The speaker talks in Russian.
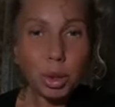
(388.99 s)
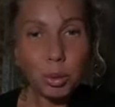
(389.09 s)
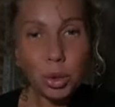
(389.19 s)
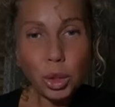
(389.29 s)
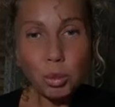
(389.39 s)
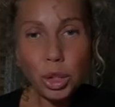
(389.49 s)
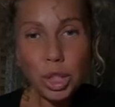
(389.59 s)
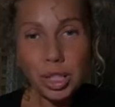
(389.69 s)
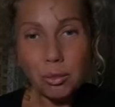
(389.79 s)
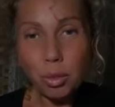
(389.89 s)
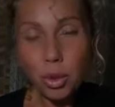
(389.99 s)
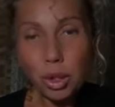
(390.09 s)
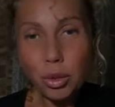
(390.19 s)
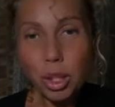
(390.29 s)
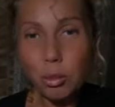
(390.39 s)
потому что мы через
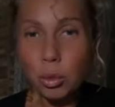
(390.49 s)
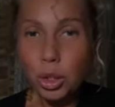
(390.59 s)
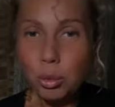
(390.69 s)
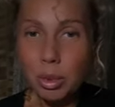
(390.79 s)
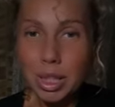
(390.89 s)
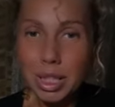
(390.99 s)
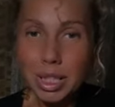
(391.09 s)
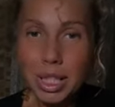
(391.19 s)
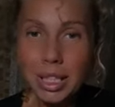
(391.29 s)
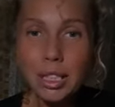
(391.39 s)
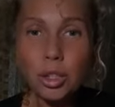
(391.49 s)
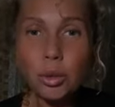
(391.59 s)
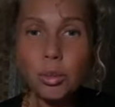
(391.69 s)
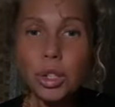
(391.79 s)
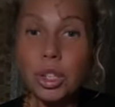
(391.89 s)
боль только можем осознать,
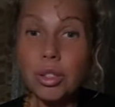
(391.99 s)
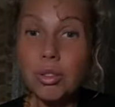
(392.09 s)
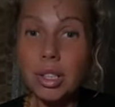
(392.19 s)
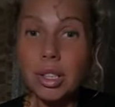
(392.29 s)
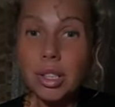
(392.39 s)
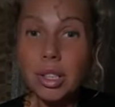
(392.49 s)
что мы живы.